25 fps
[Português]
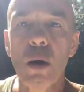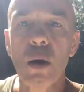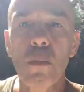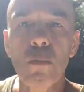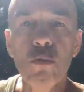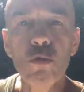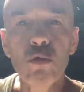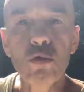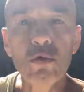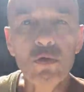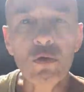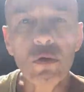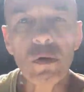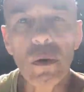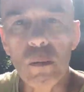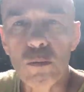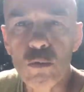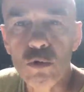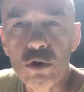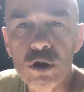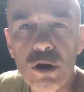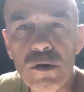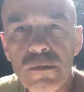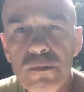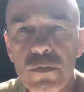
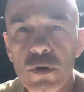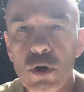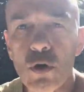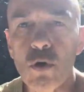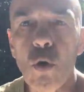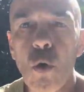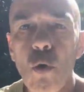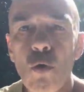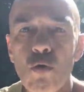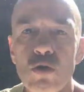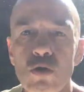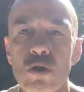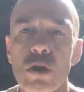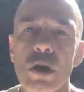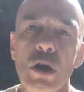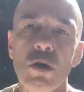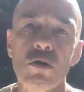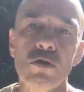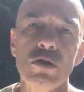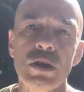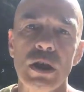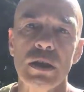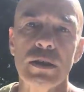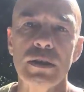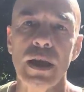modificou os
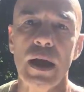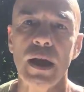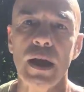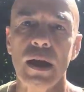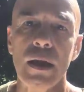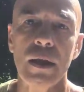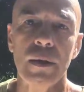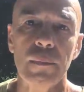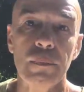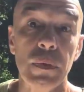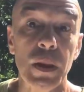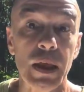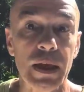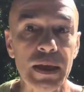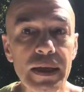grãos da terra?